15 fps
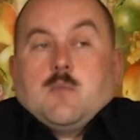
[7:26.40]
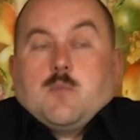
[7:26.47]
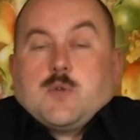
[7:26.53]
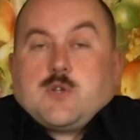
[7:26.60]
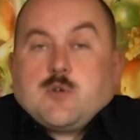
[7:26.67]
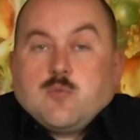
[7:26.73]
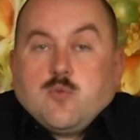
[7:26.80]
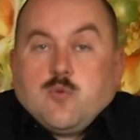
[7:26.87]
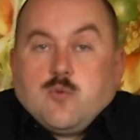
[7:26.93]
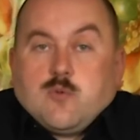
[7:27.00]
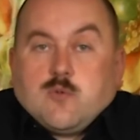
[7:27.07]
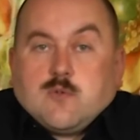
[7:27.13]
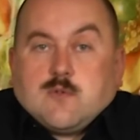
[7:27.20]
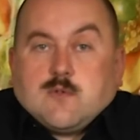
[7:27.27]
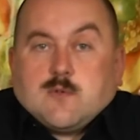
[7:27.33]

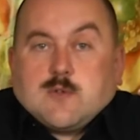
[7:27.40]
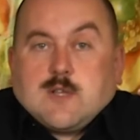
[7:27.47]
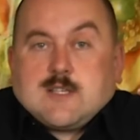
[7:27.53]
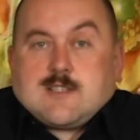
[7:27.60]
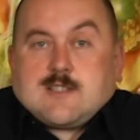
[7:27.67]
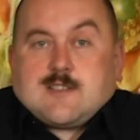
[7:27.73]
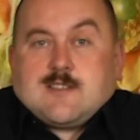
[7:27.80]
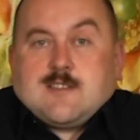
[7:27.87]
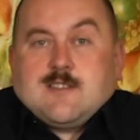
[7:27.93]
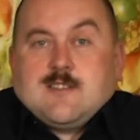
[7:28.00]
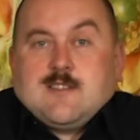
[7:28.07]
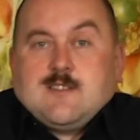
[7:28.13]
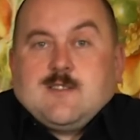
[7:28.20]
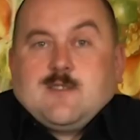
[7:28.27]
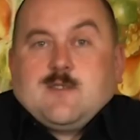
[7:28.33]
Почему у нас
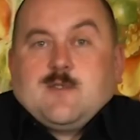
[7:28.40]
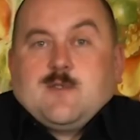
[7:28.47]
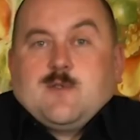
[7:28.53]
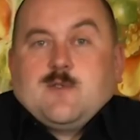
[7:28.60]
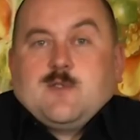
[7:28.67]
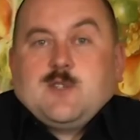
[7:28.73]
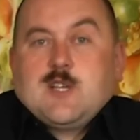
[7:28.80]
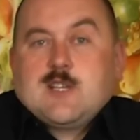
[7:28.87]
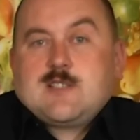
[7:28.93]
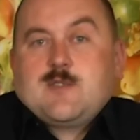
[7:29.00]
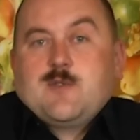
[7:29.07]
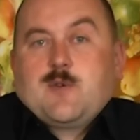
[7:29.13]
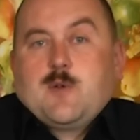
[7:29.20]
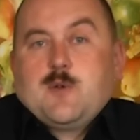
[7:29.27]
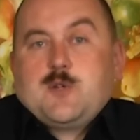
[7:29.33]

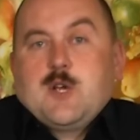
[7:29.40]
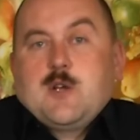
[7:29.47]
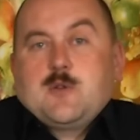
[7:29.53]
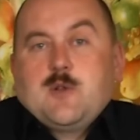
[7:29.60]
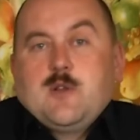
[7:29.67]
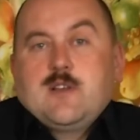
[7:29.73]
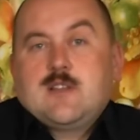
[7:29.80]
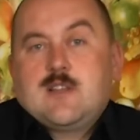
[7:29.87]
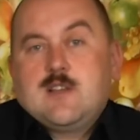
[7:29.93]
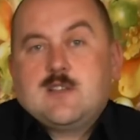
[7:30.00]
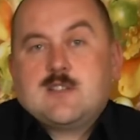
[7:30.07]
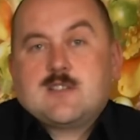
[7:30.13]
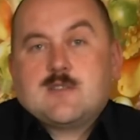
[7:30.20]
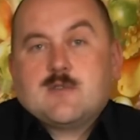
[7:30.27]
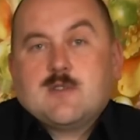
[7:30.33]
часто выключают
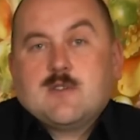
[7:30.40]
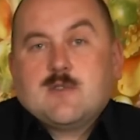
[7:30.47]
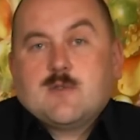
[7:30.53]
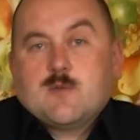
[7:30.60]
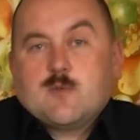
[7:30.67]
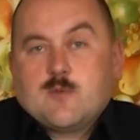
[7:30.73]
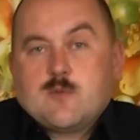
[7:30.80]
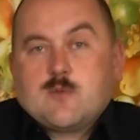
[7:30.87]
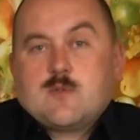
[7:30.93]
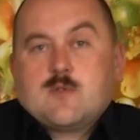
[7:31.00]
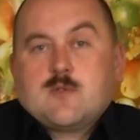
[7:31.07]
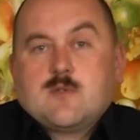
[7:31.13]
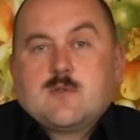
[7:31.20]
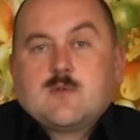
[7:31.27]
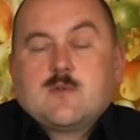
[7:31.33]
электричество? Вот,
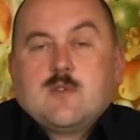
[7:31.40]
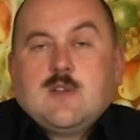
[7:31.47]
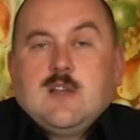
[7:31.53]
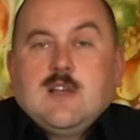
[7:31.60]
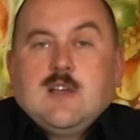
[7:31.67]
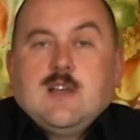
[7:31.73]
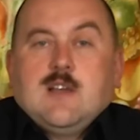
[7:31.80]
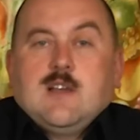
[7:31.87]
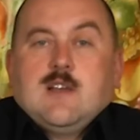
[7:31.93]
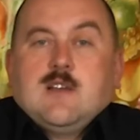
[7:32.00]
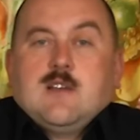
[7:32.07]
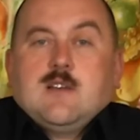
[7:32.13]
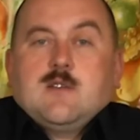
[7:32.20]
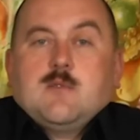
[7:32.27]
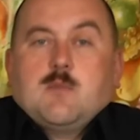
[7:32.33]
э,
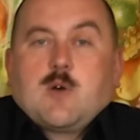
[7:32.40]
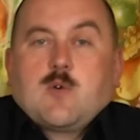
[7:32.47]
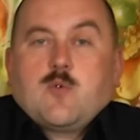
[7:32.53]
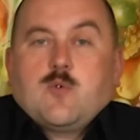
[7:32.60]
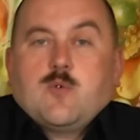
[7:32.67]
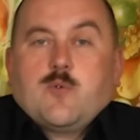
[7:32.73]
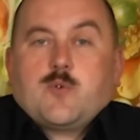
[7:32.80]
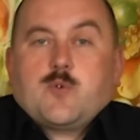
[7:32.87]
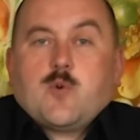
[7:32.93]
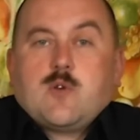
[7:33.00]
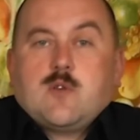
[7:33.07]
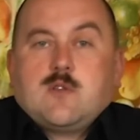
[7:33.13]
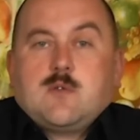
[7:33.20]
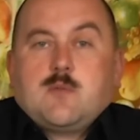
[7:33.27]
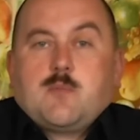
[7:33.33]
могу
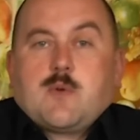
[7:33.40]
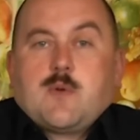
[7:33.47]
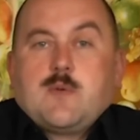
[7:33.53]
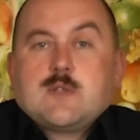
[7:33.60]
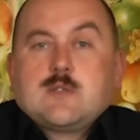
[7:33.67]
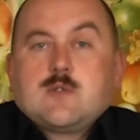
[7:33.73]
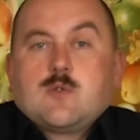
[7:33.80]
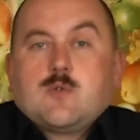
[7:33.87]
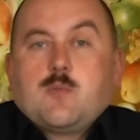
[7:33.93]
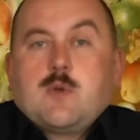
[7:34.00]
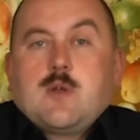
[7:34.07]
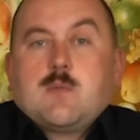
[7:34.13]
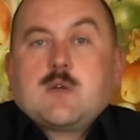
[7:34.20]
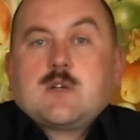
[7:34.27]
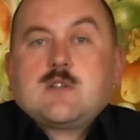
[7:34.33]
вторить профессору
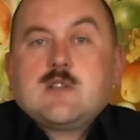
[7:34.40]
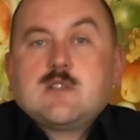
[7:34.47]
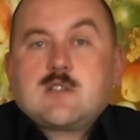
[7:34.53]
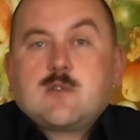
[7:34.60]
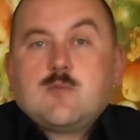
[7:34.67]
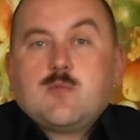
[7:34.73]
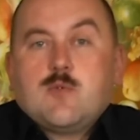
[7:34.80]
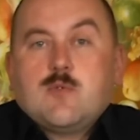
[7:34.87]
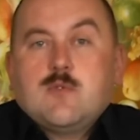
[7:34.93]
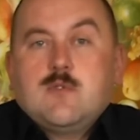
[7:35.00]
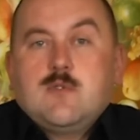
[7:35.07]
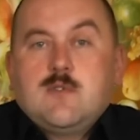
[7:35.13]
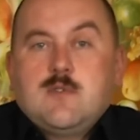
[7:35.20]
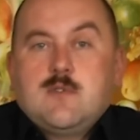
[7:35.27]
Преображенскому.